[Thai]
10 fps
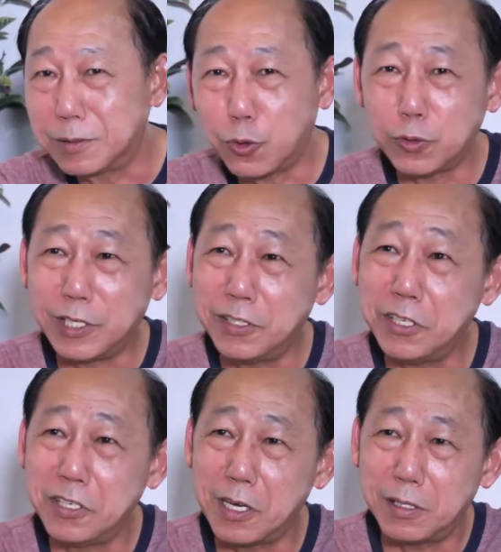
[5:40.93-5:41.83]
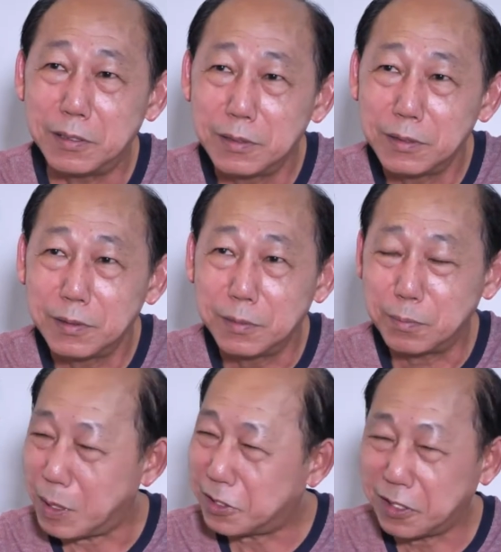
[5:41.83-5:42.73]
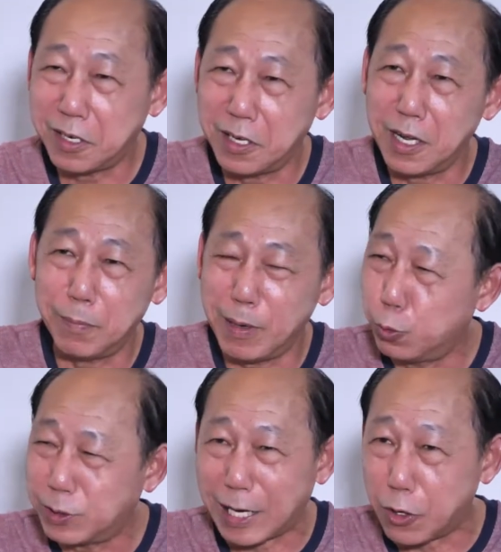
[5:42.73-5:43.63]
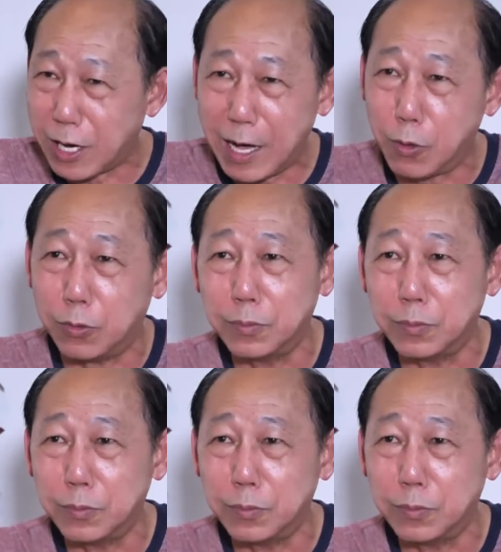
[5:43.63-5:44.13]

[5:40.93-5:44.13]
โต๊ะจีนเยอะๆไปเสนอเลยไม่รู้จักก็เข้า